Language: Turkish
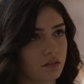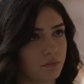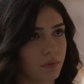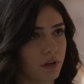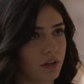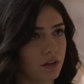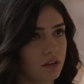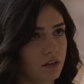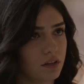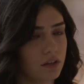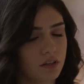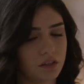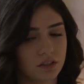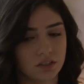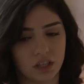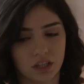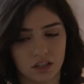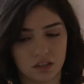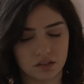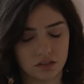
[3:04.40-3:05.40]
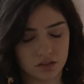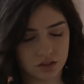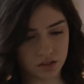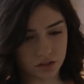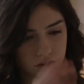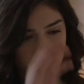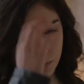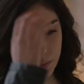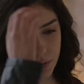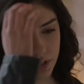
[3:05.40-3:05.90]
etme. Şehir
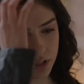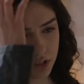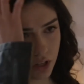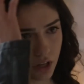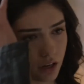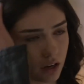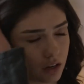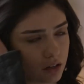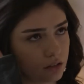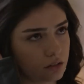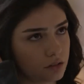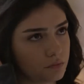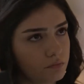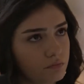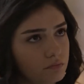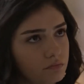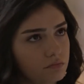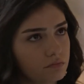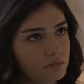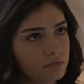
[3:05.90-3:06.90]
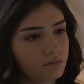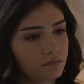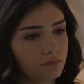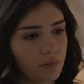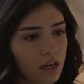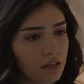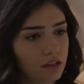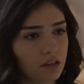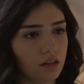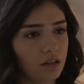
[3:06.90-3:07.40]
dışında bir iş ayarladım.
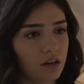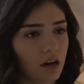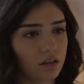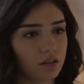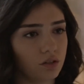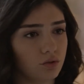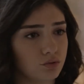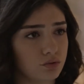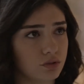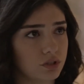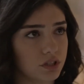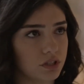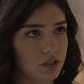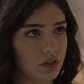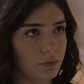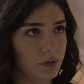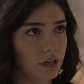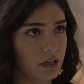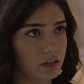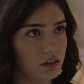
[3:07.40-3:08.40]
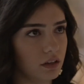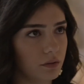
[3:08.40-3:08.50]
Belki ileride yurt dışına bile